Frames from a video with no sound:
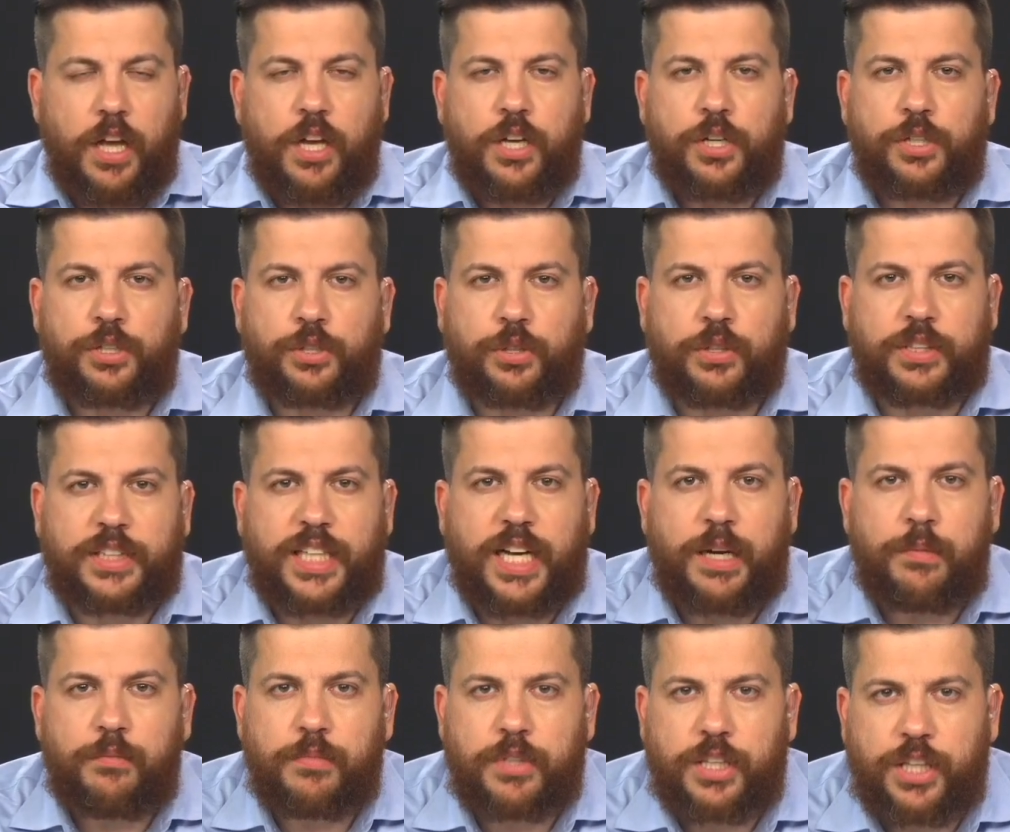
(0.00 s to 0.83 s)
что
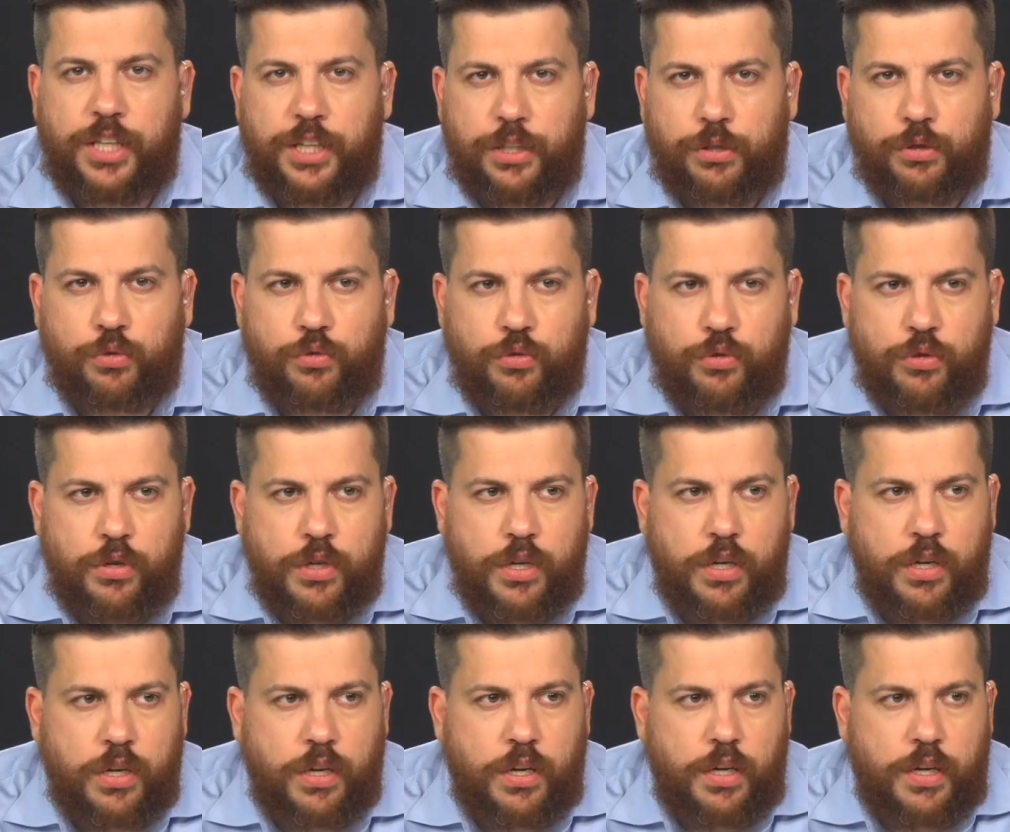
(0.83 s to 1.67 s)
там нету
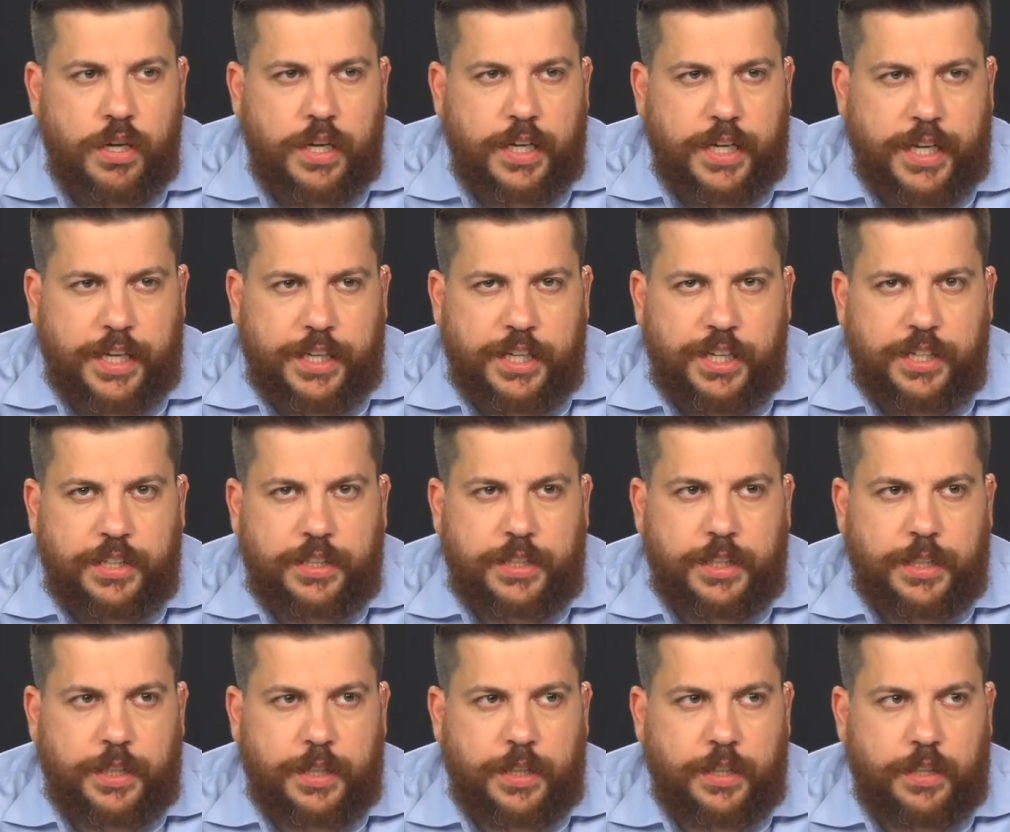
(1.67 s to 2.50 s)

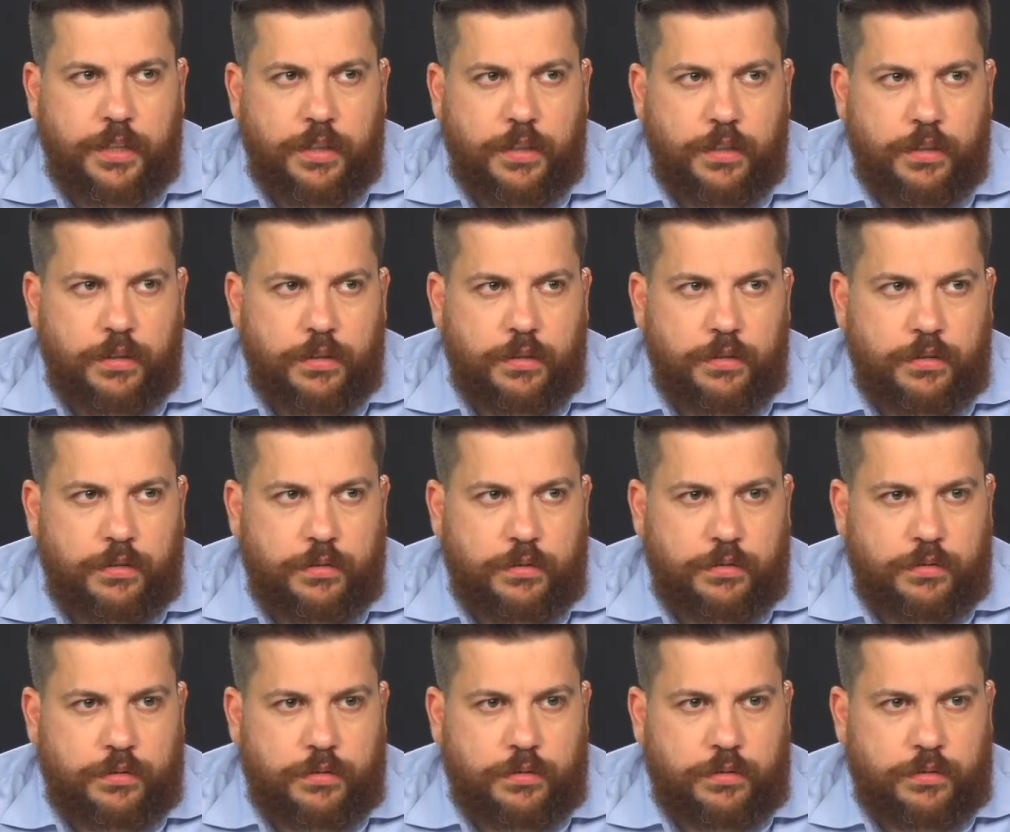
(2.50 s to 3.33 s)
каких-то
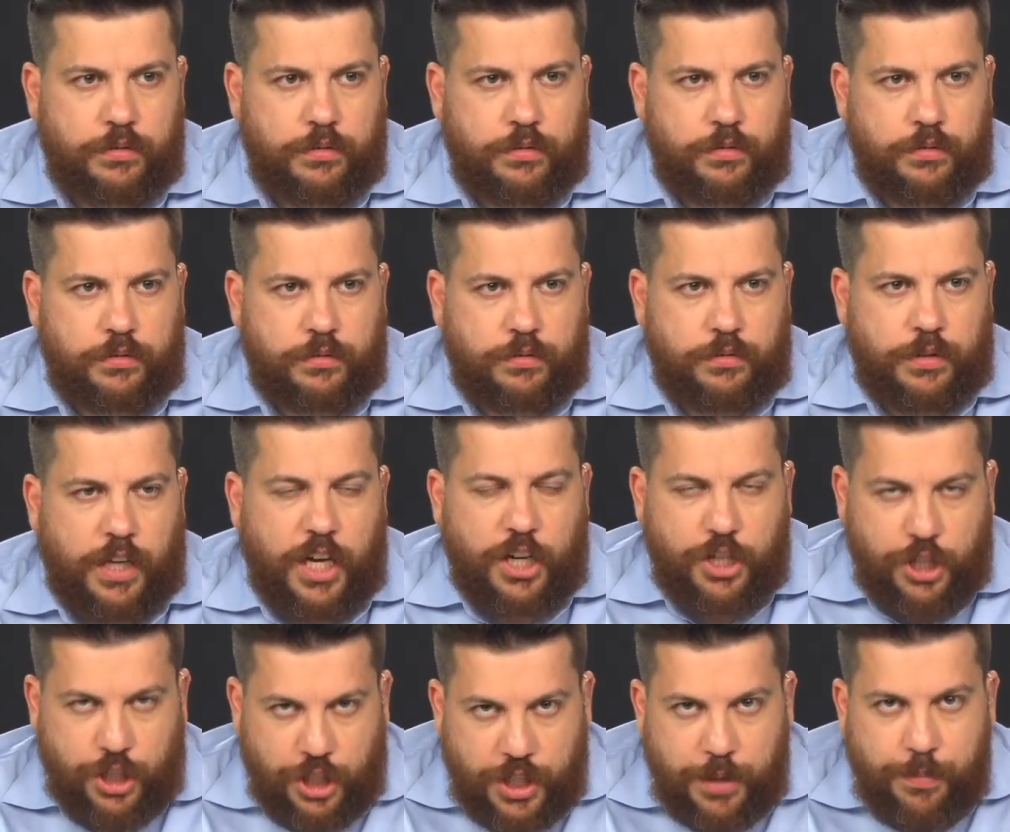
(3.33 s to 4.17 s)

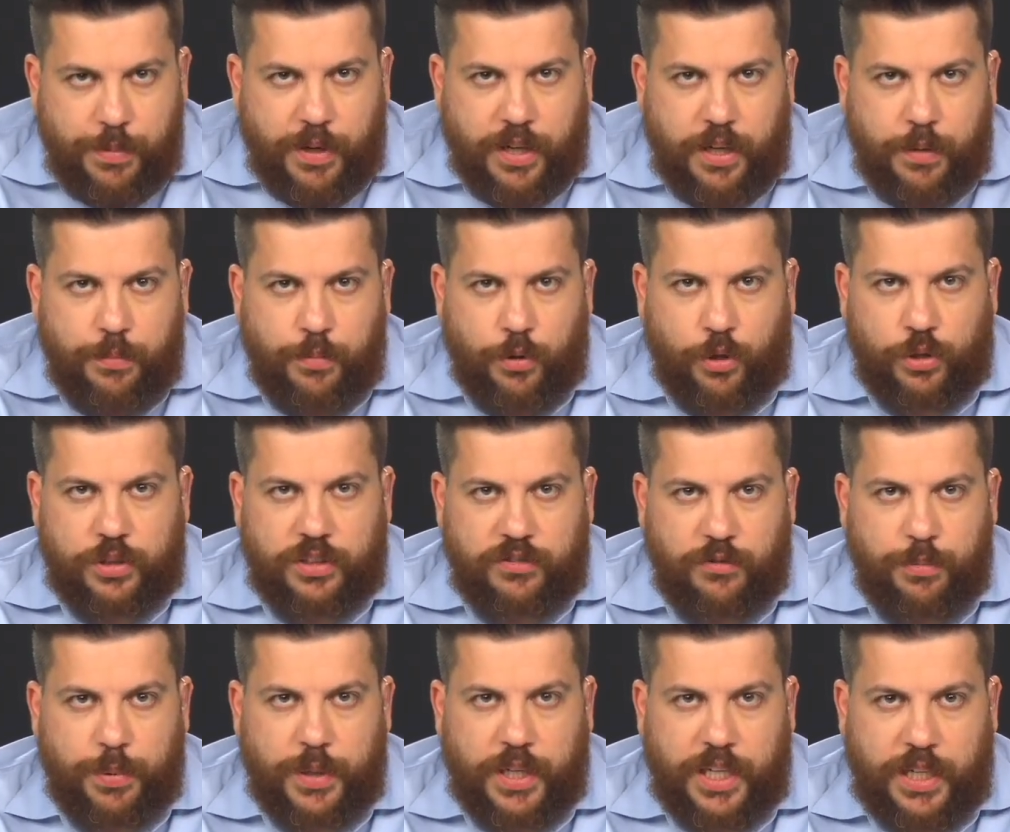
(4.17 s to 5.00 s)
ошибок
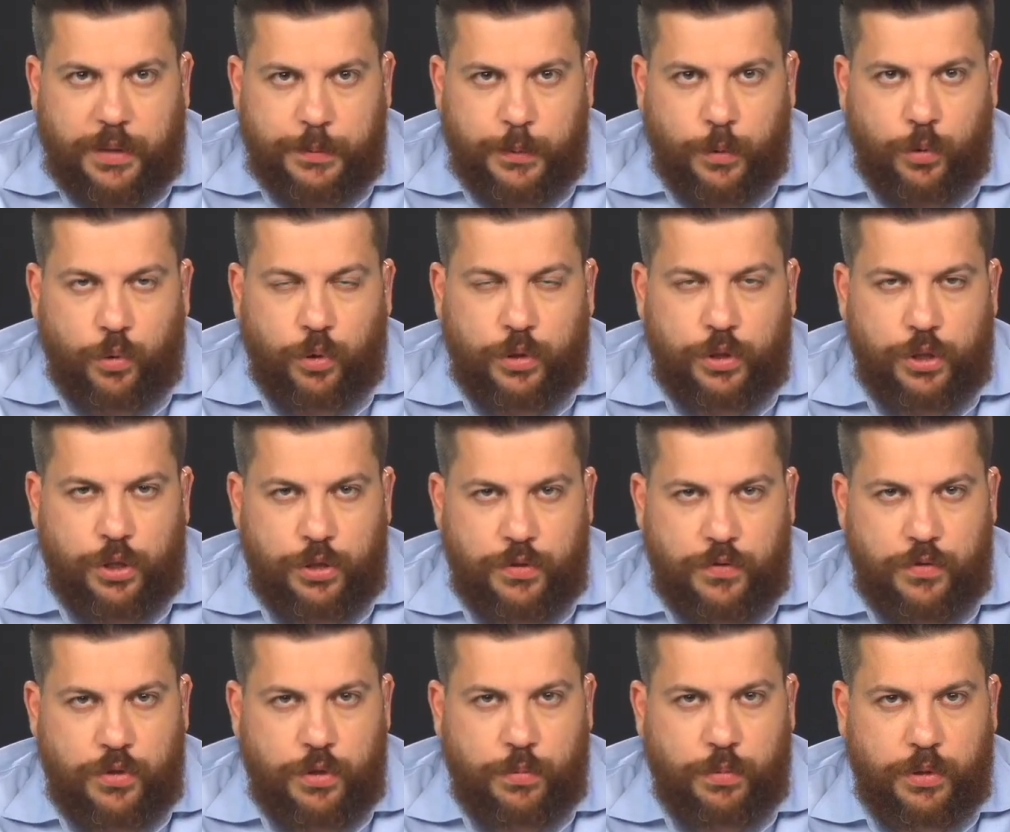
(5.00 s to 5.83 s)
просто в программном коде,
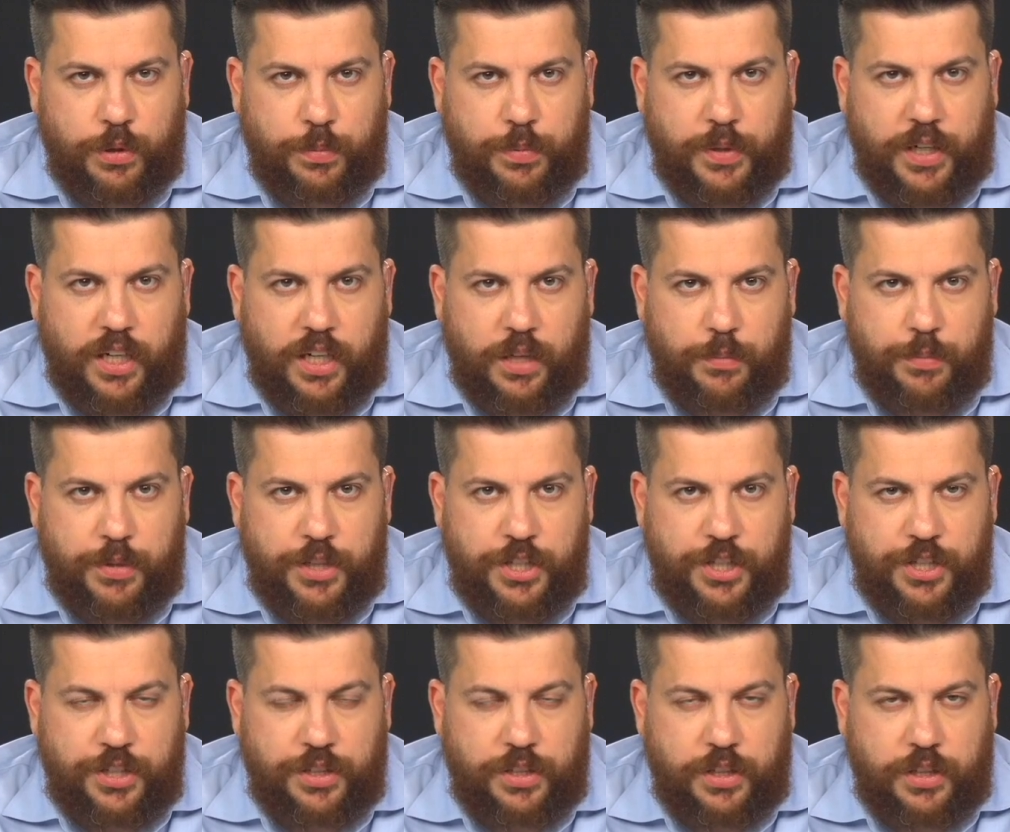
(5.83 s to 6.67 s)
что все будет правильно
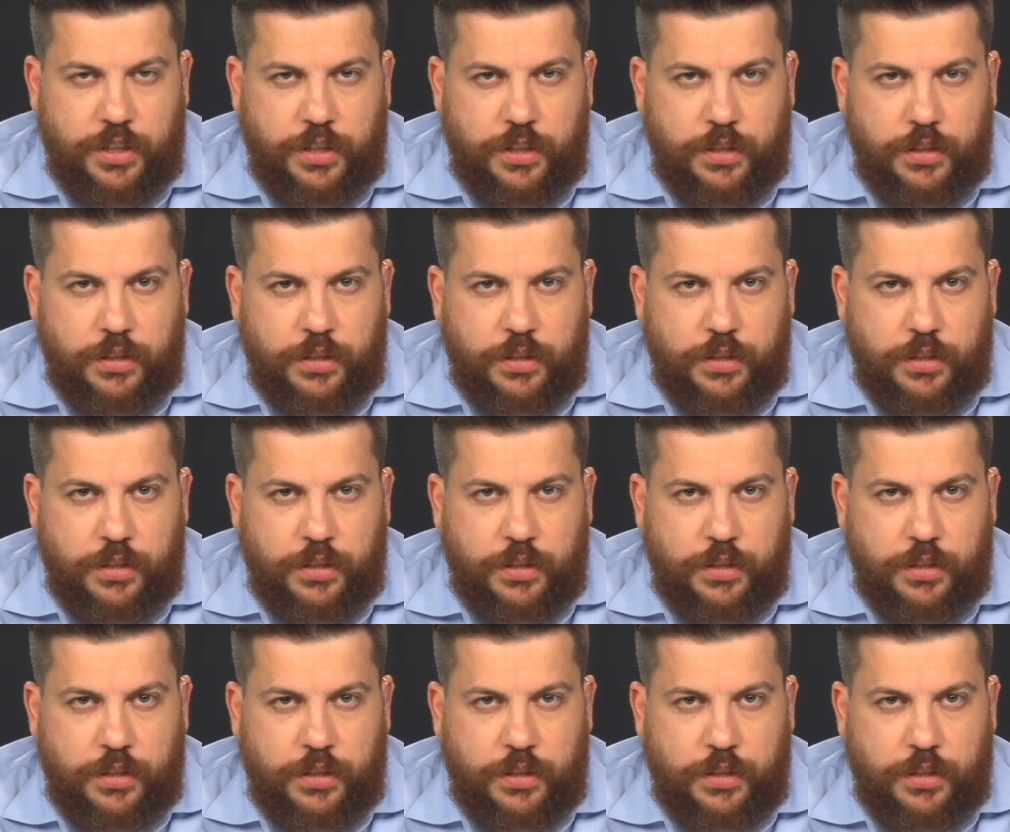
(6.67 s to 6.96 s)
посчитано.